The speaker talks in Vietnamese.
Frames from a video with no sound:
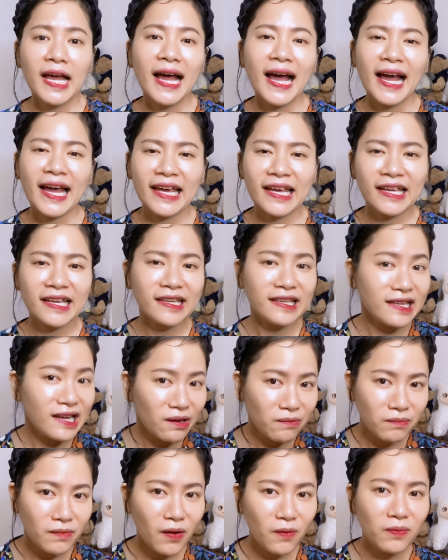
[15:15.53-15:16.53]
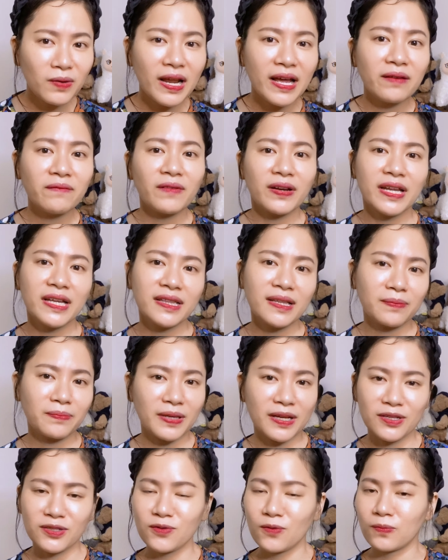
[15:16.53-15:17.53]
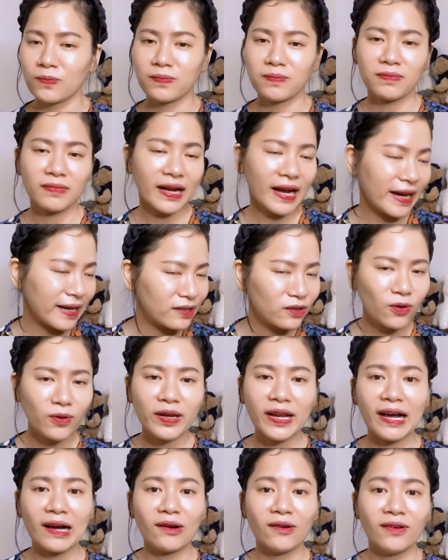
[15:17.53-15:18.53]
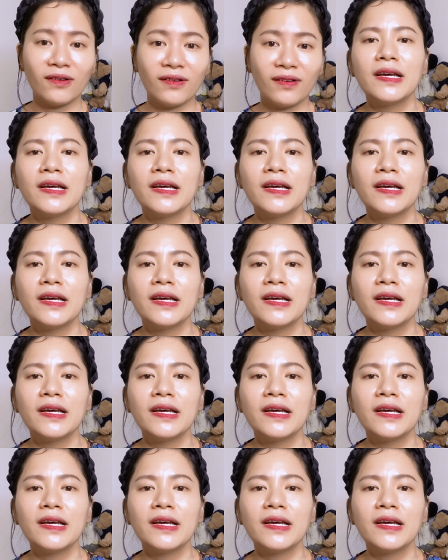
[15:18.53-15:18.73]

hãy nhấc mông lên và đi tập thể dục ngay thôi nào.